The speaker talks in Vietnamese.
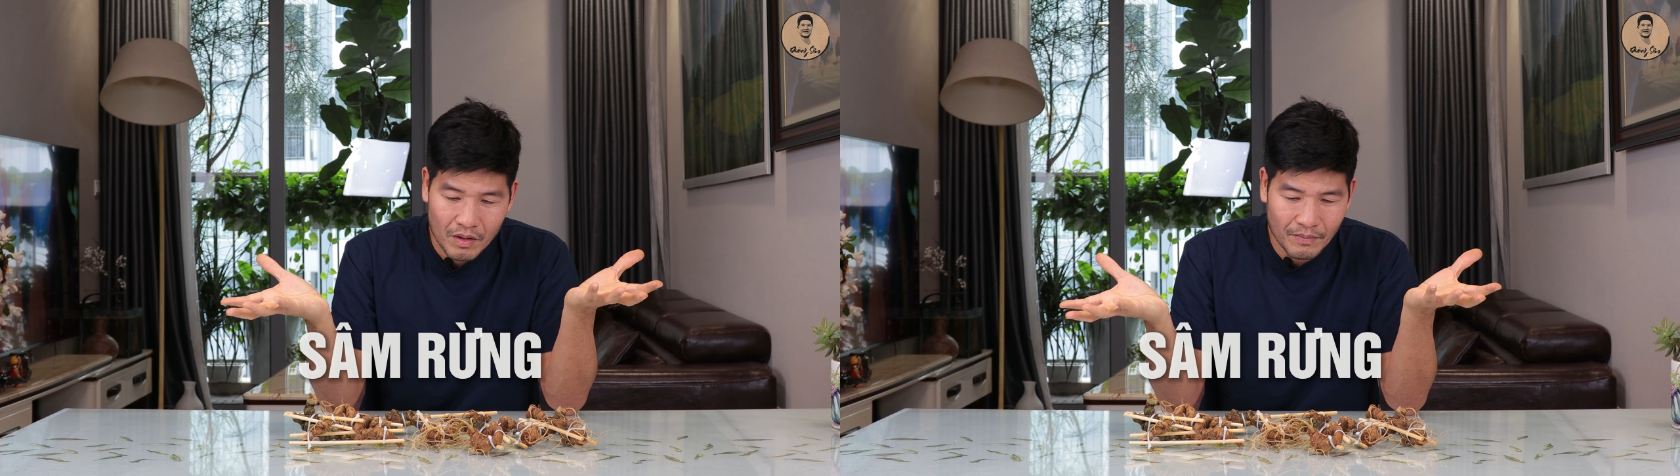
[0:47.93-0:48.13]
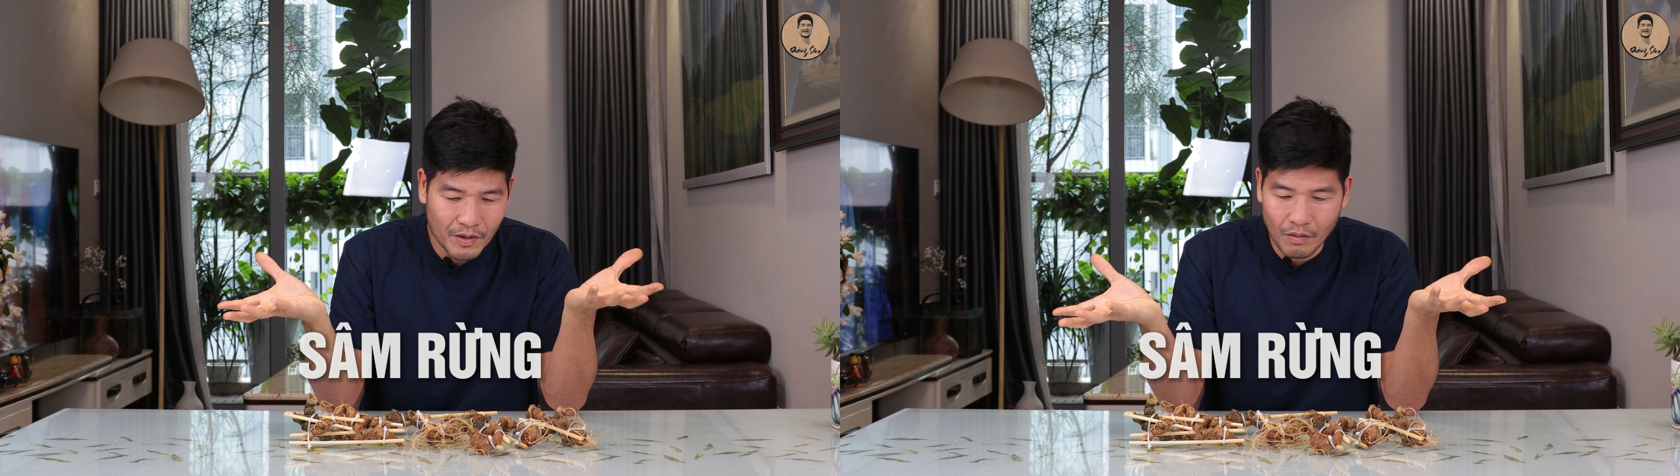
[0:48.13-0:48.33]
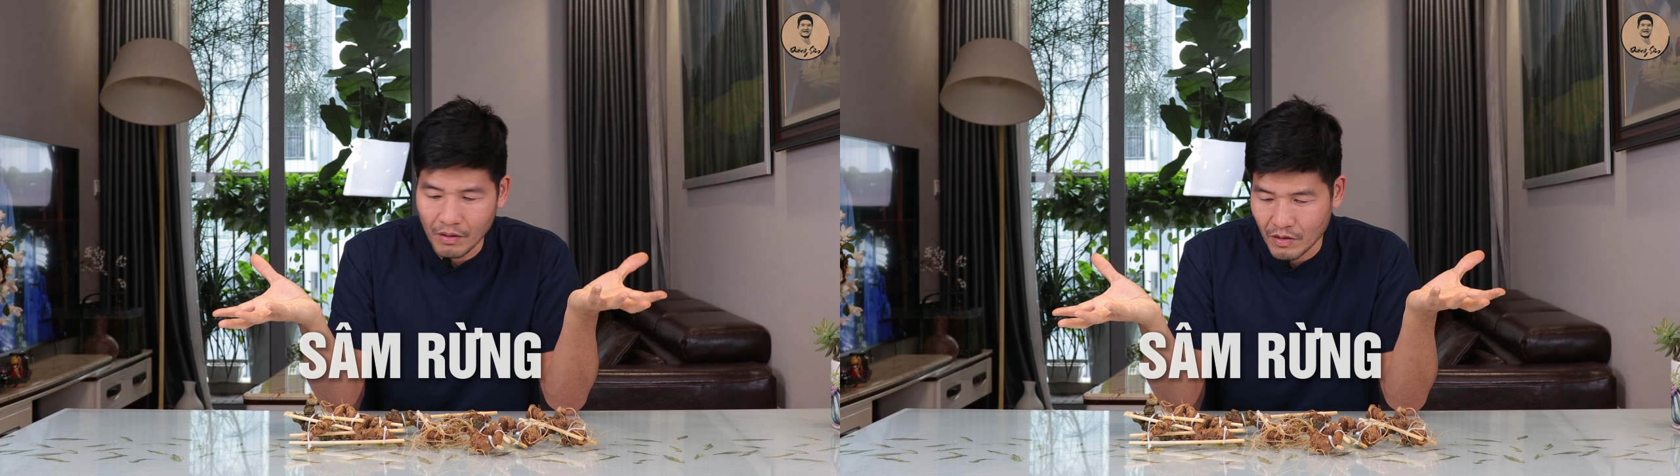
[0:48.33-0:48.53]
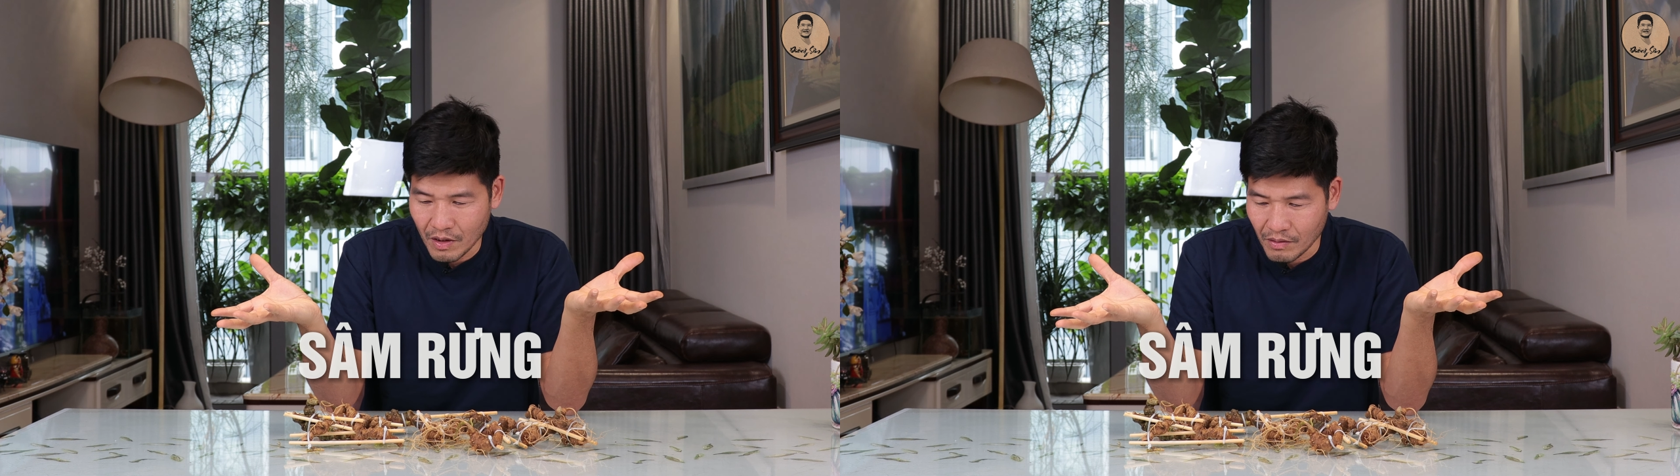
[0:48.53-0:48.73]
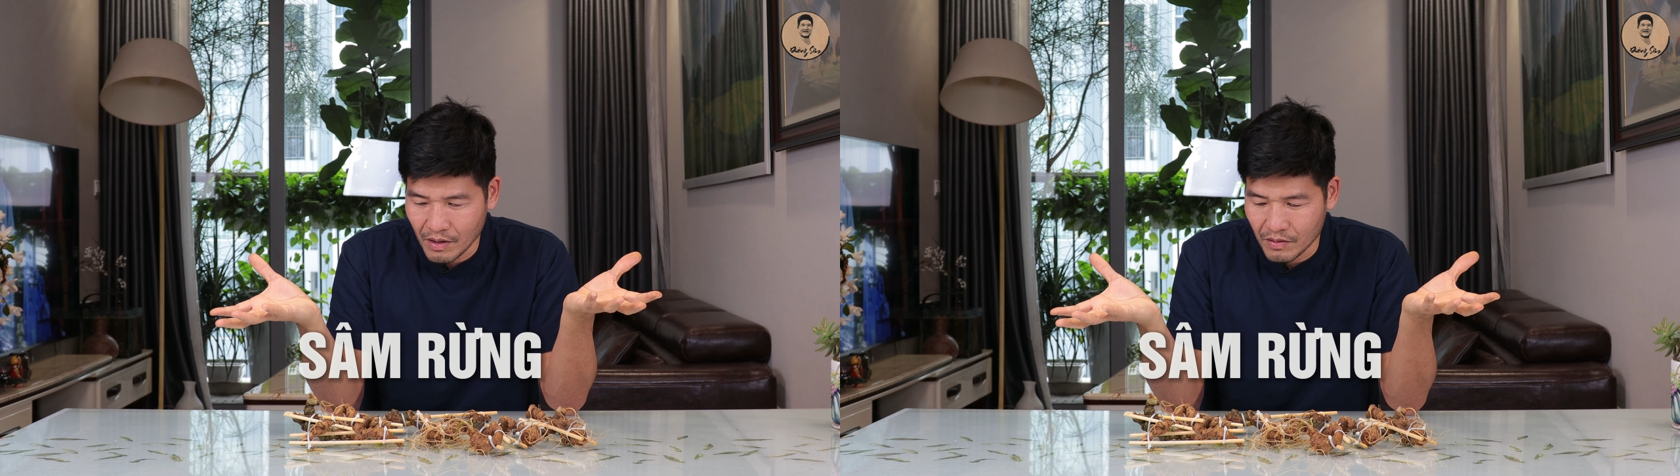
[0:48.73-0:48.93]
làm gì có ông nào
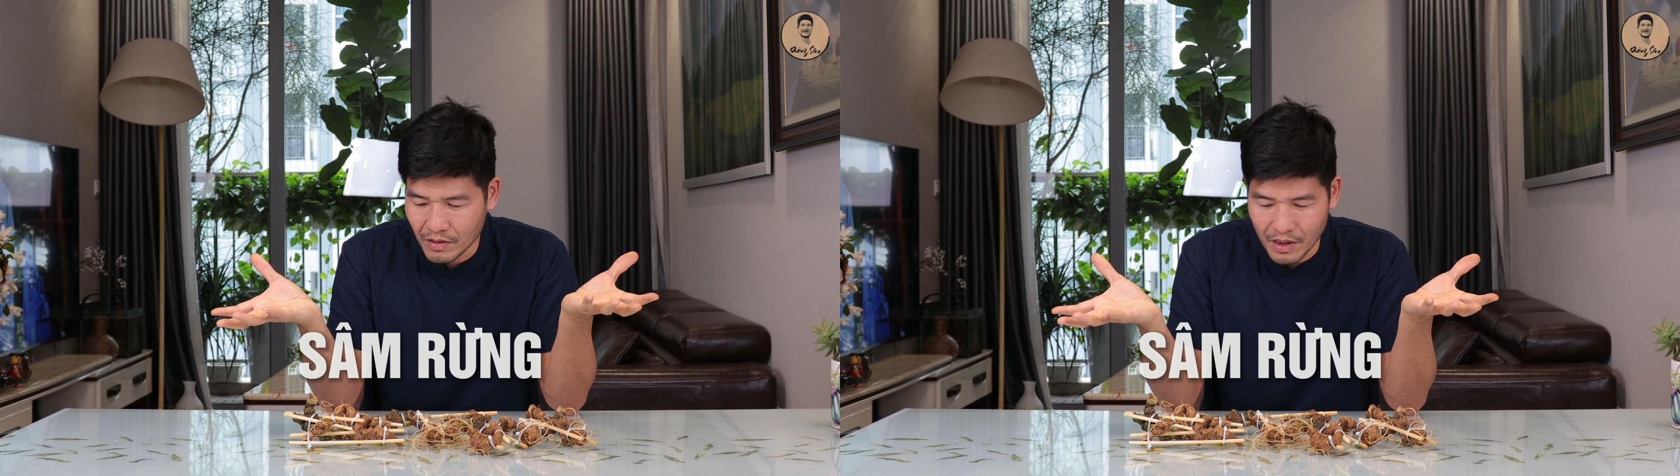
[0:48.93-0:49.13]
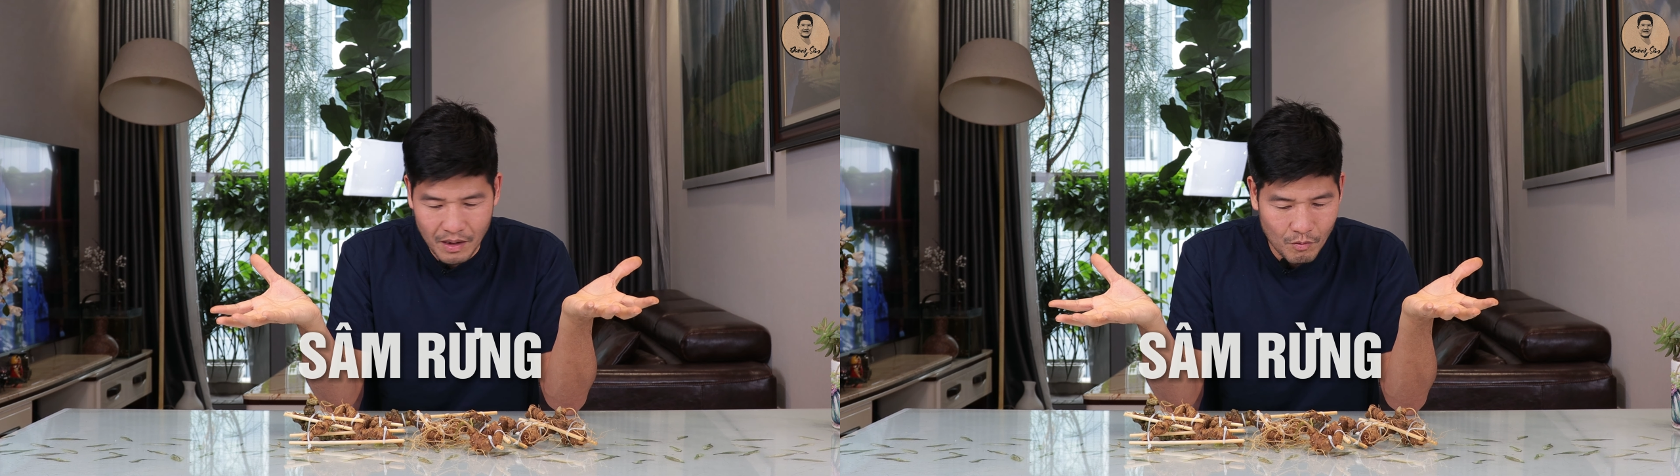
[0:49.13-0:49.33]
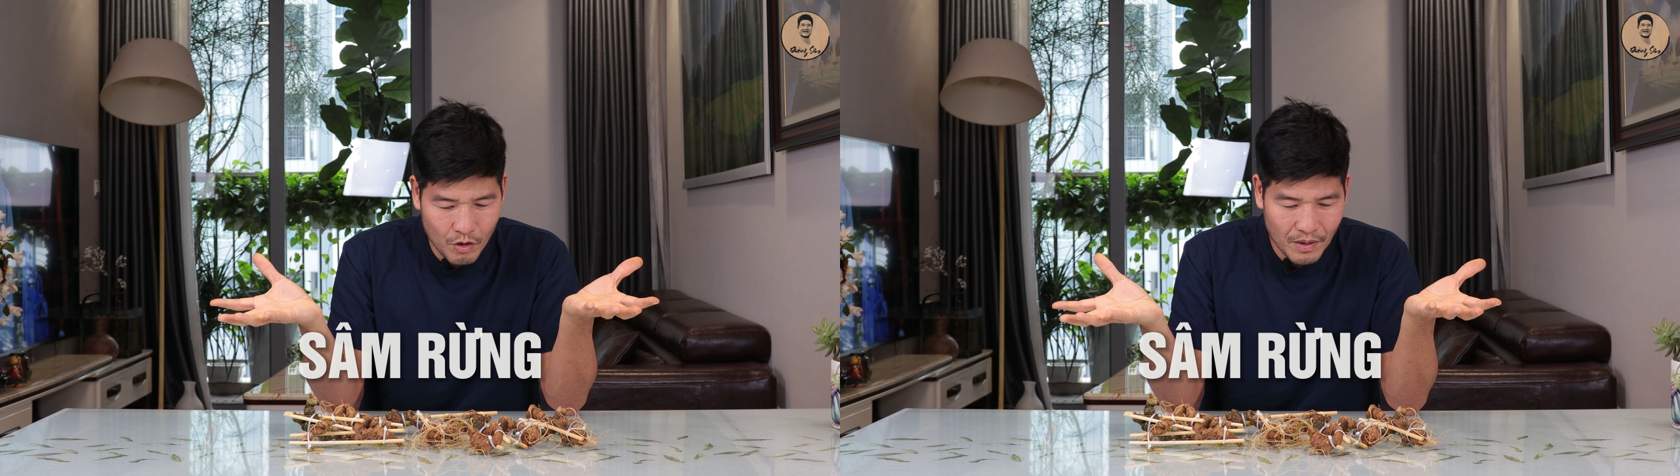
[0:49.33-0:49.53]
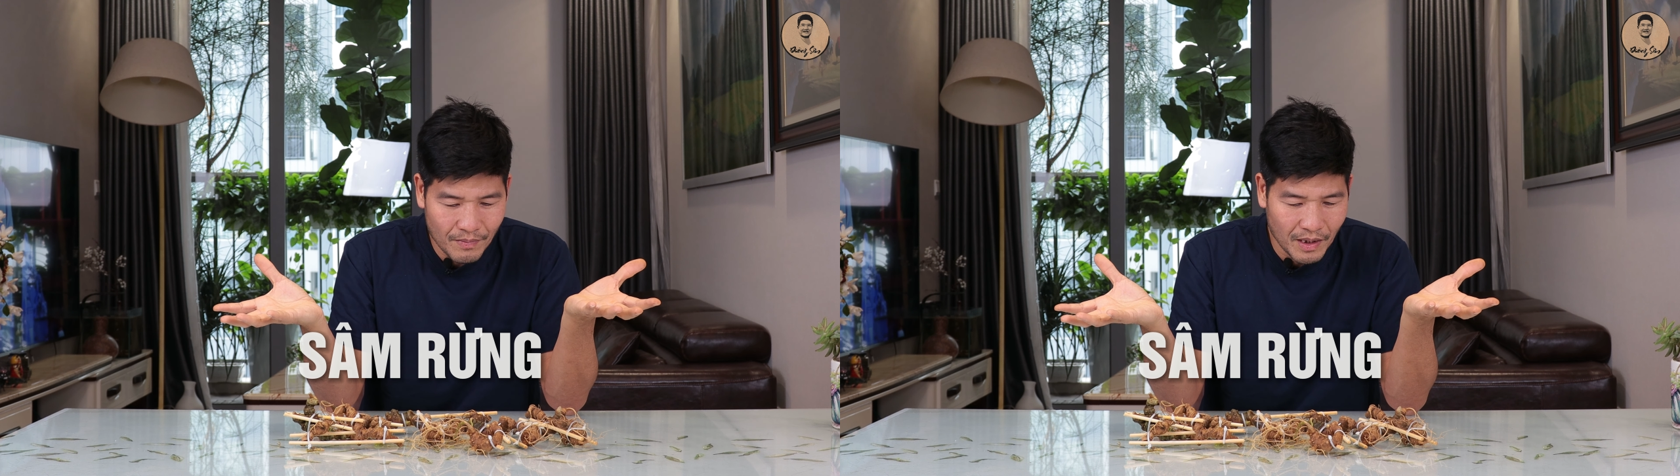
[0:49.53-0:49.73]
trồng đâu, cho nên là mua sâm